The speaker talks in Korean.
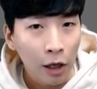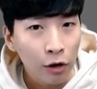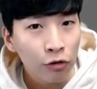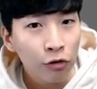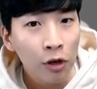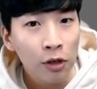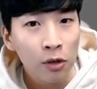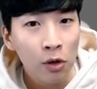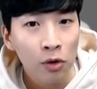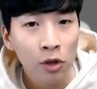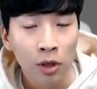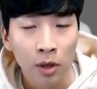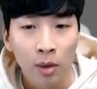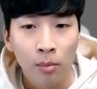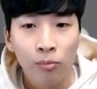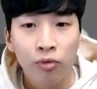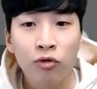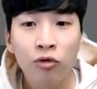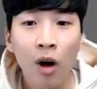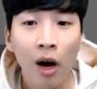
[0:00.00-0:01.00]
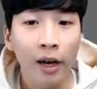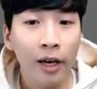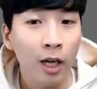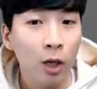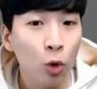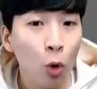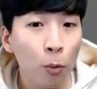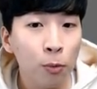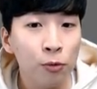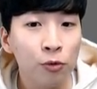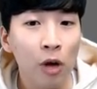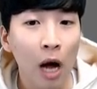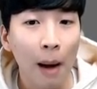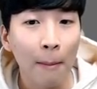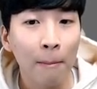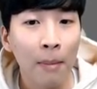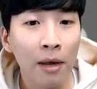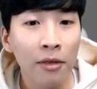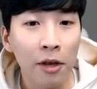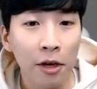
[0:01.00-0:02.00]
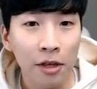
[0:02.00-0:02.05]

바둑에서는 불과 일곱 수 앞만